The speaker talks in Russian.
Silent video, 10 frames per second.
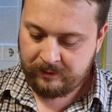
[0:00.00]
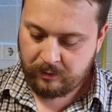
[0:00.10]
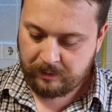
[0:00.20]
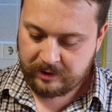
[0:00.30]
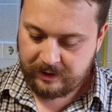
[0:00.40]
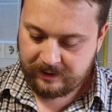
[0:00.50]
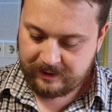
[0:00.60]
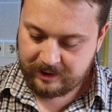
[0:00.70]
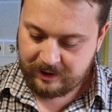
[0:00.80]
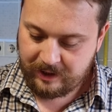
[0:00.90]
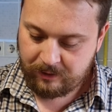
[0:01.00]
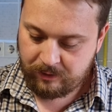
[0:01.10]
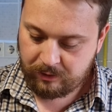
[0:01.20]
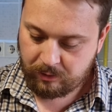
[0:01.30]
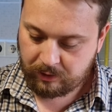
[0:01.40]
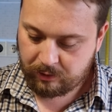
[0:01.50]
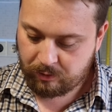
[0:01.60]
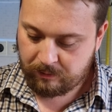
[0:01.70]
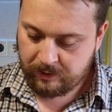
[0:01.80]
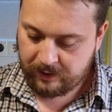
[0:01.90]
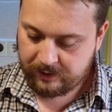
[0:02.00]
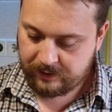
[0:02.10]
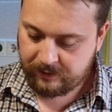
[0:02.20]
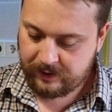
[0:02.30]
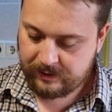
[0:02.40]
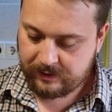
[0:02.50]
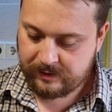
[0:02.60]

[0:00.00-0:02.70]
Но паштет, к сожалению, не тот, который бы я хотел есть на